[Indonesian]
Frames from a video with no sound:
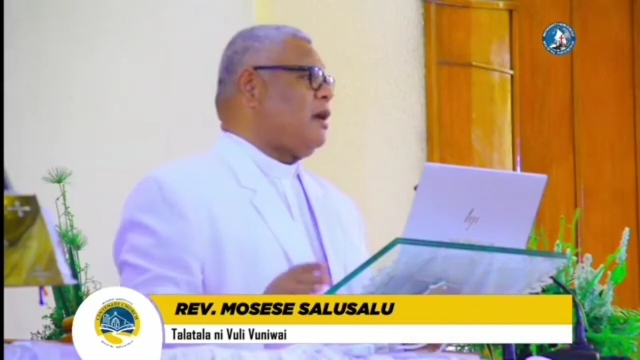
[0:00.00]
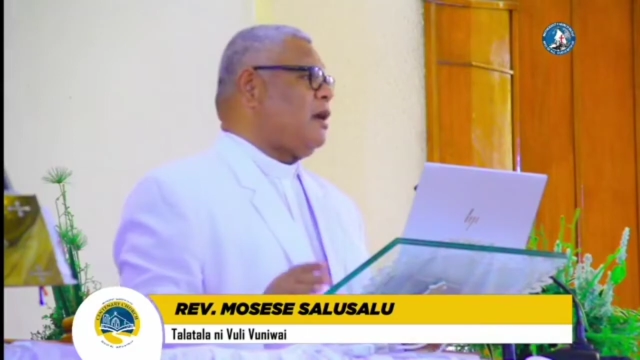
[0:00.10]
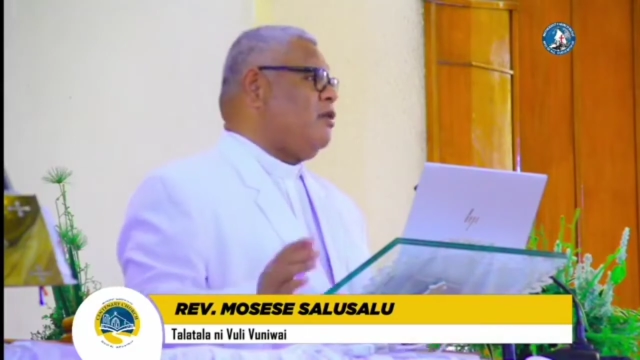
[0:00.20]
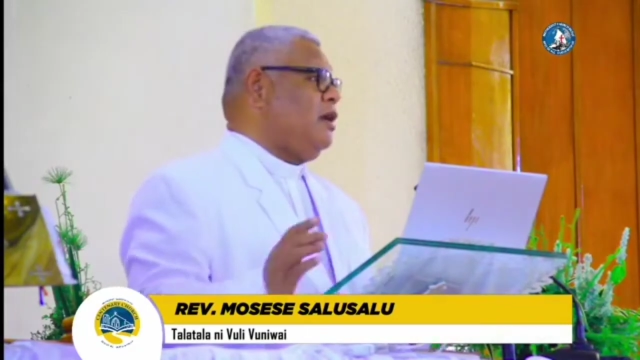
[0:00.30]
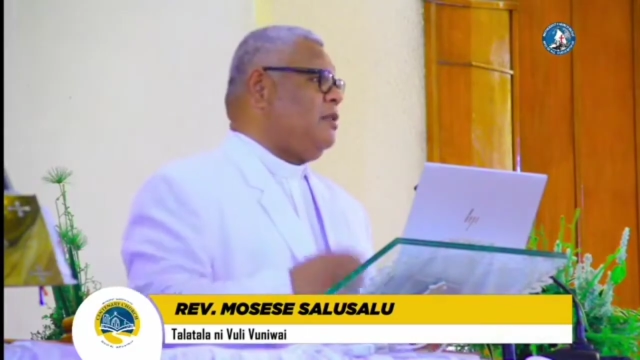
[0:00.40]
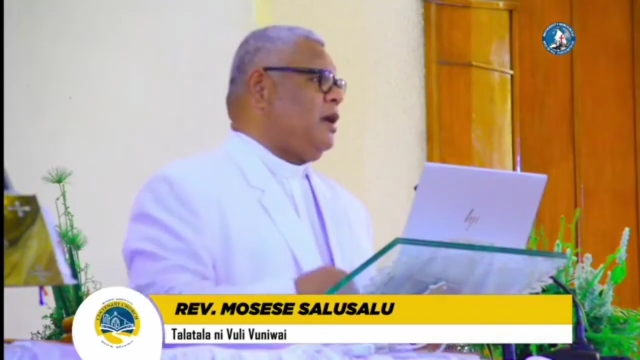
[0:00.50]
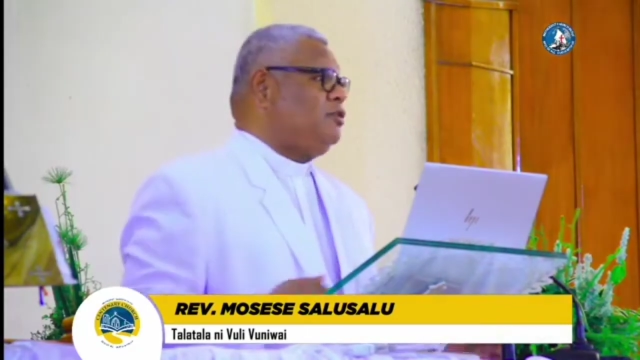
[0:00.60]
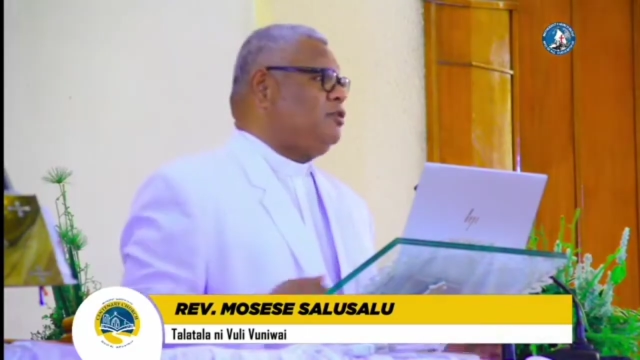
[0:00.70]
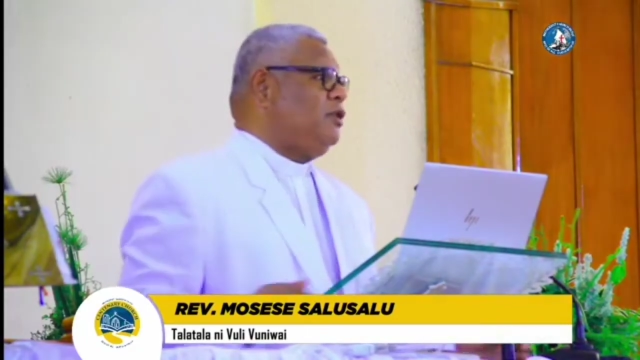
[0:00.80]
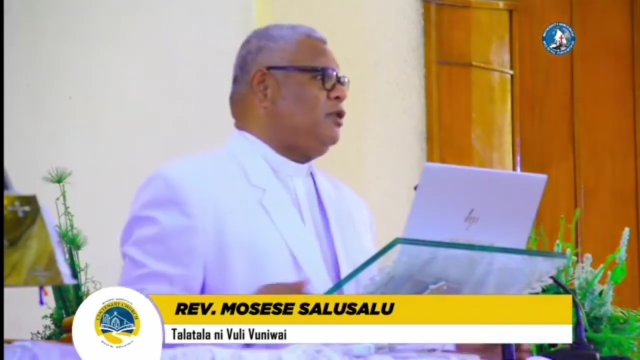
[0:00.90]
ke ni
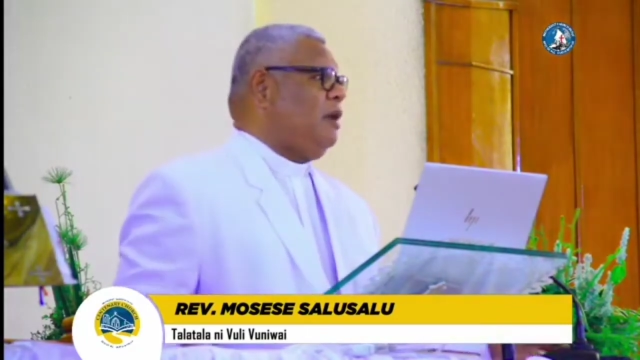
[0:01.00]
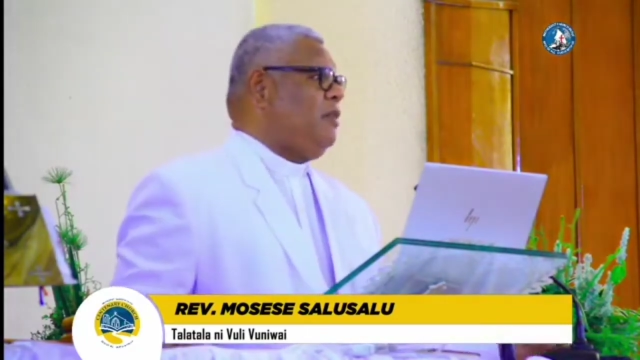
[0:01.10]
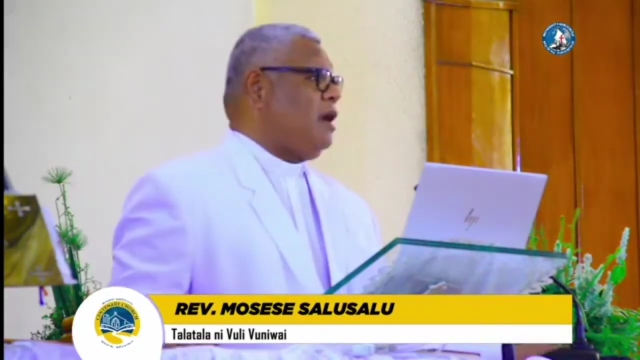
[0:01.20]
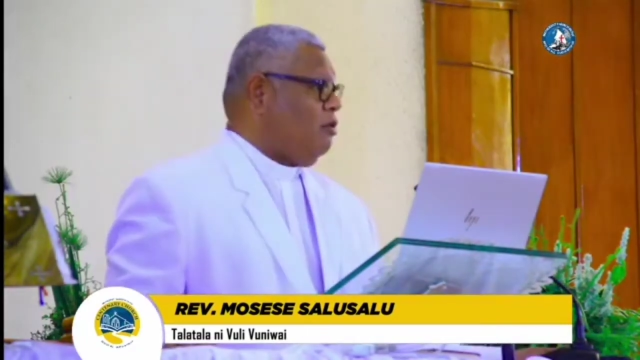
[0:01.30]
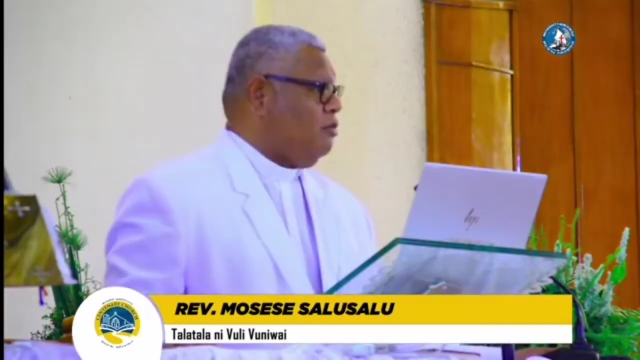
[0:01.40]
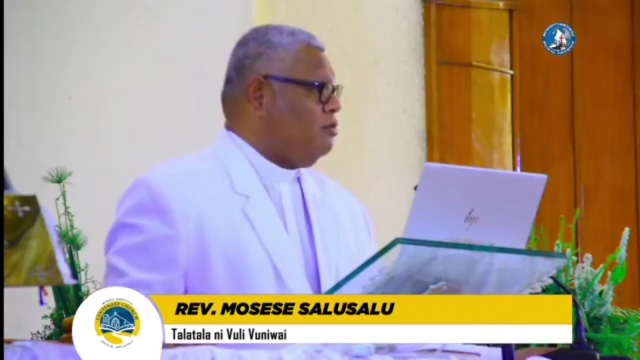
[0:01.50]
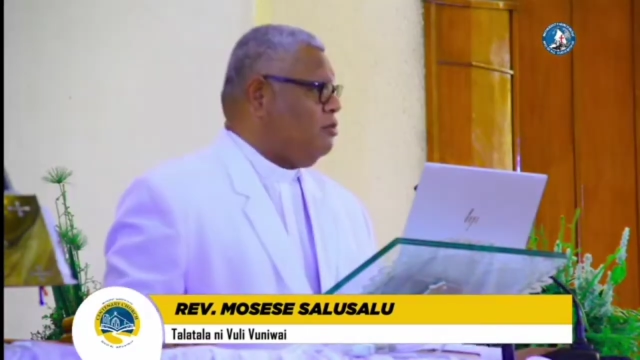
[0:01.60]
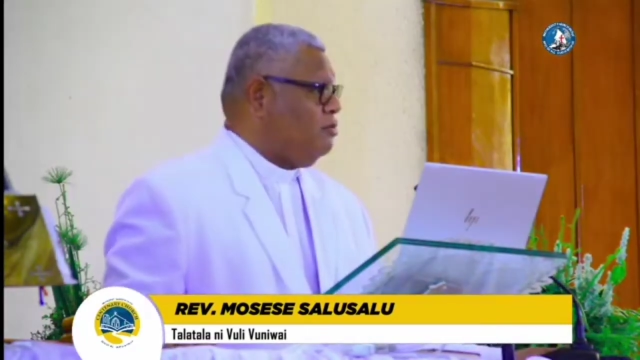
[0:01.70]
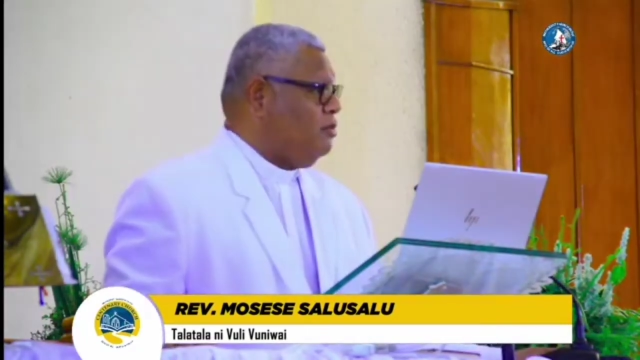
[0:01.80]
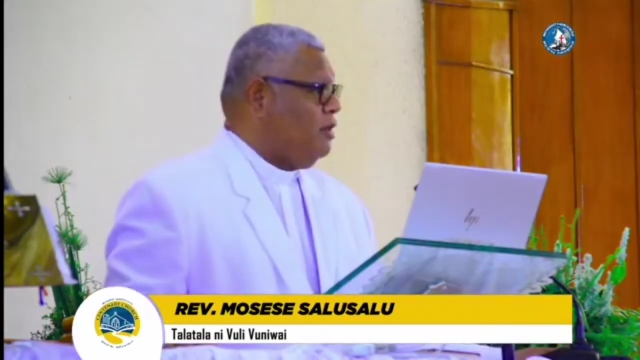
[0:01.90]
na bakal lesu ya, tal mai na
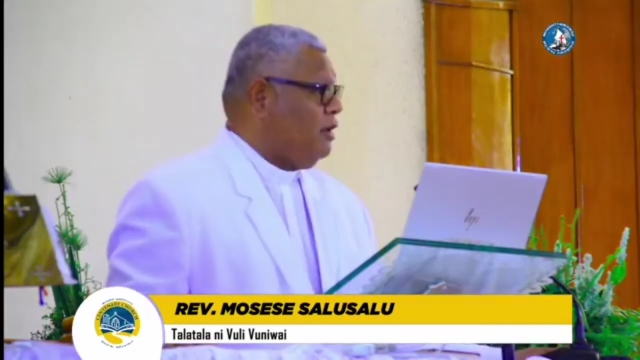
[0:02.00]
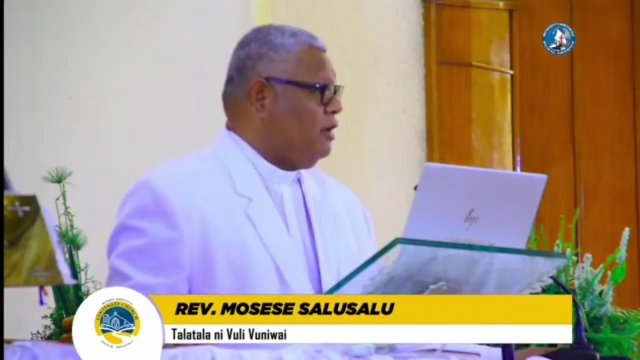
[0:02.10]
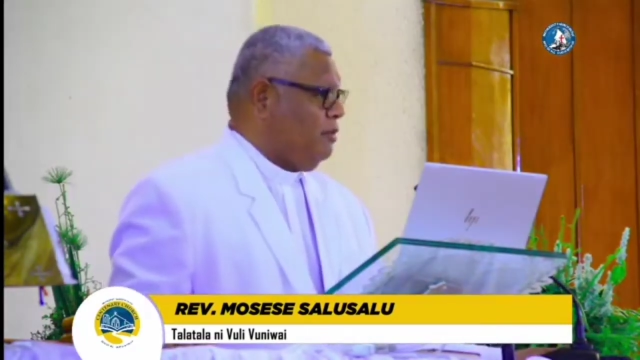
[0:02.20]
kalo